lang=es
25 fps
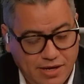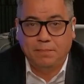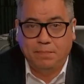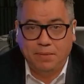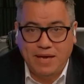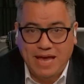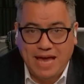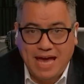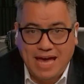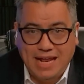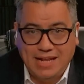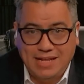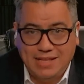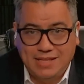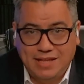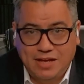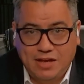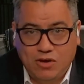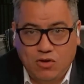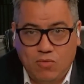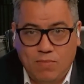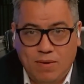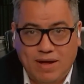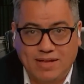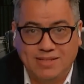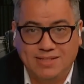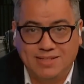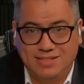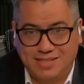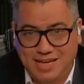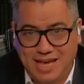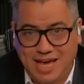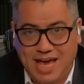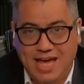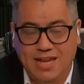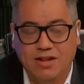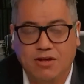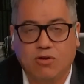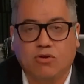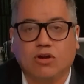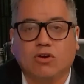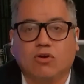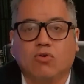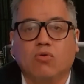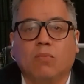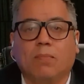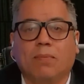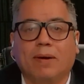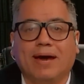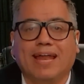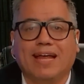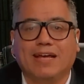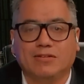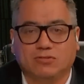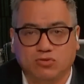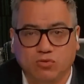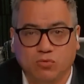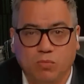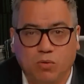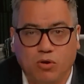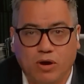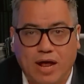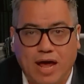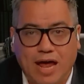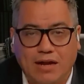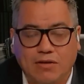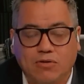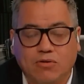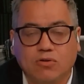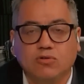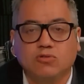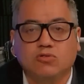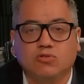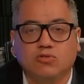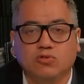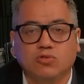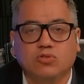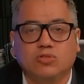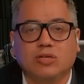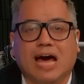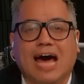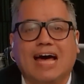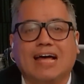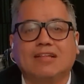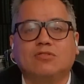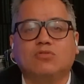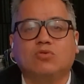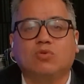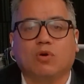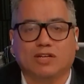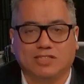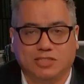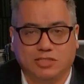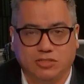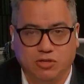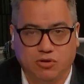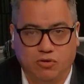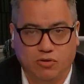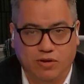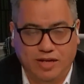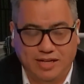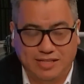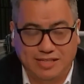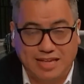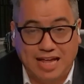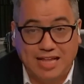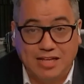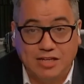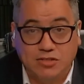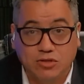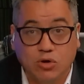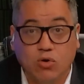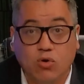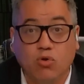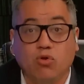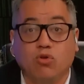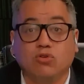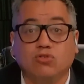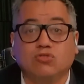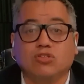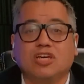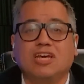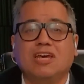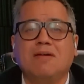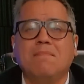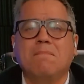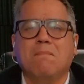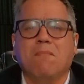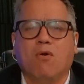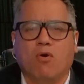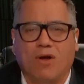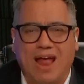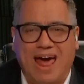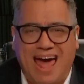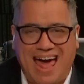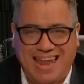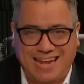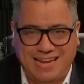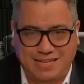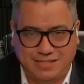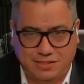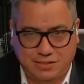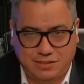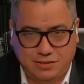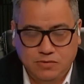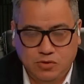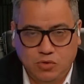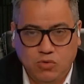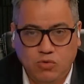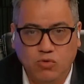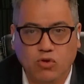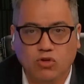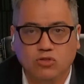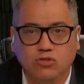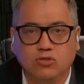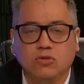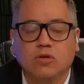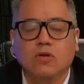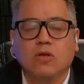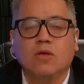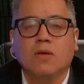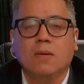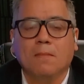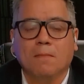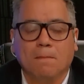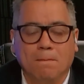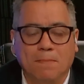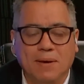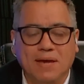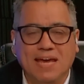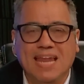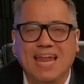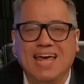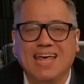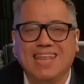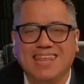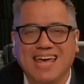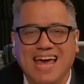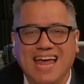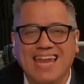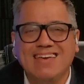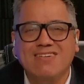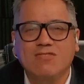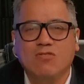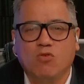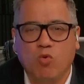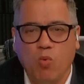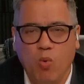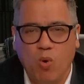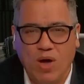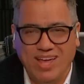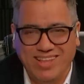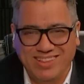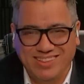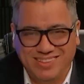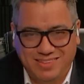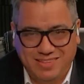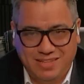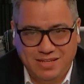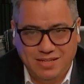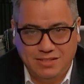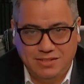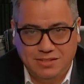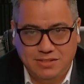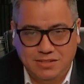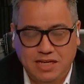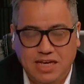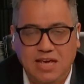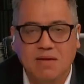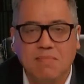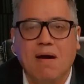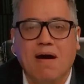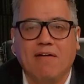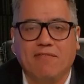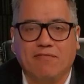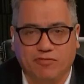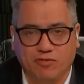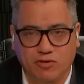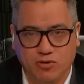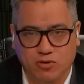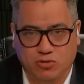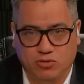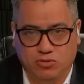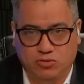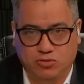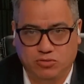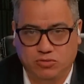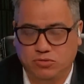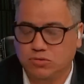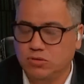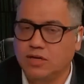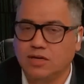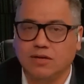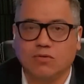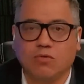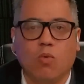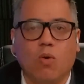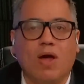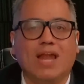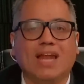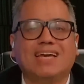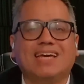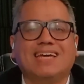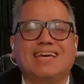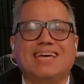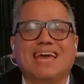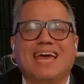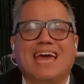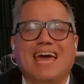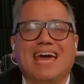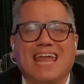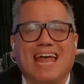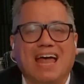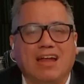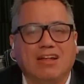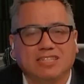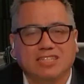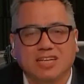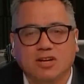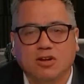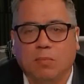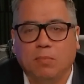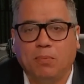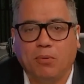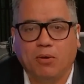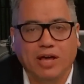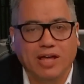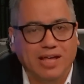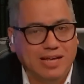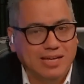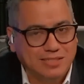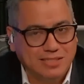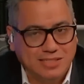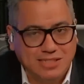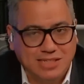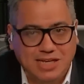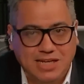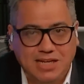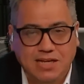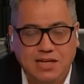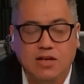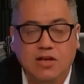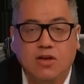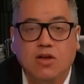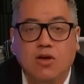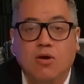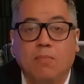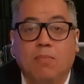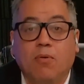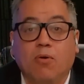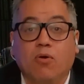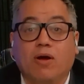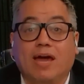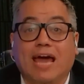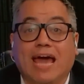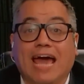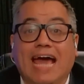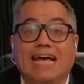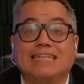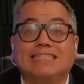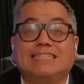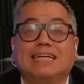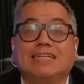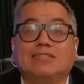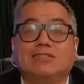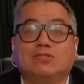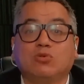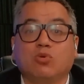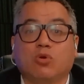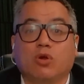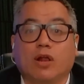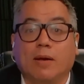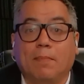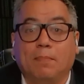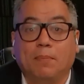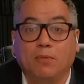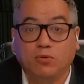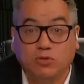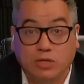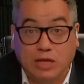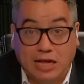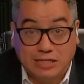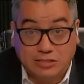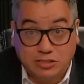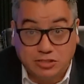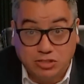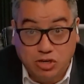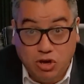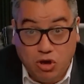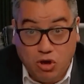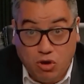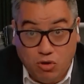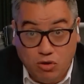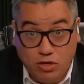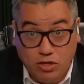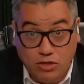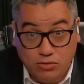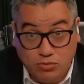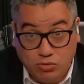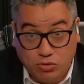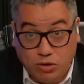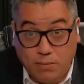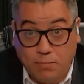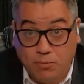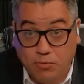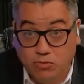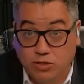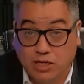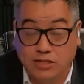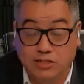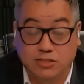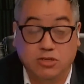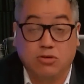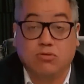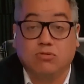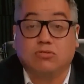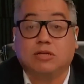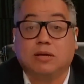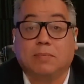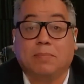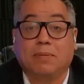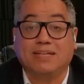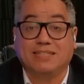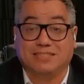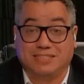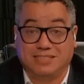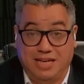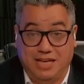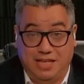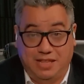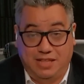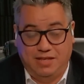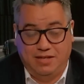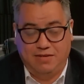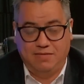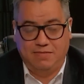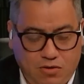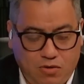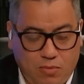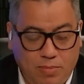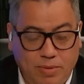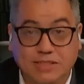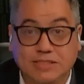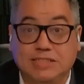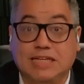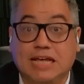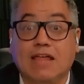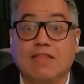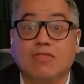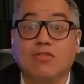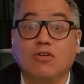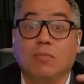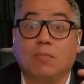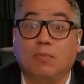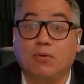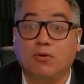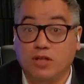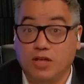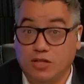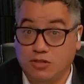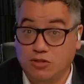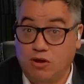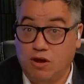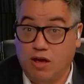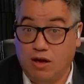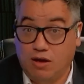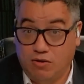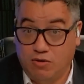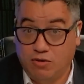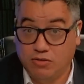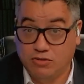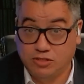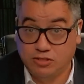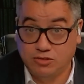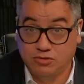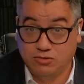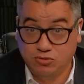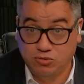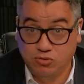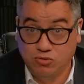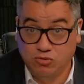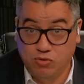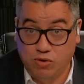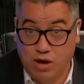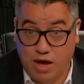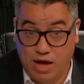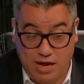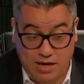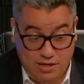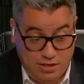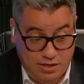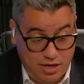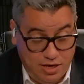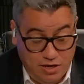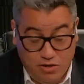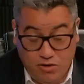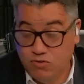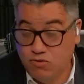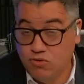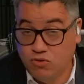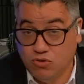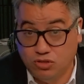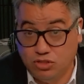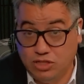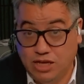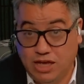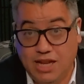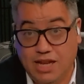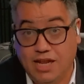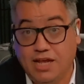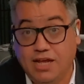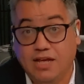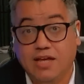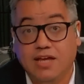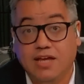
pierde o mantiene o recupera su moral con sus actuaciones. Están, son unos inmorales, son unos viles delincuentes y mafiosos. Cualquiera se lo puede decir porque esa es su reputación y tu reputación te precede. Comenzando poniendo las cosas en su lugar, que ellos no tienen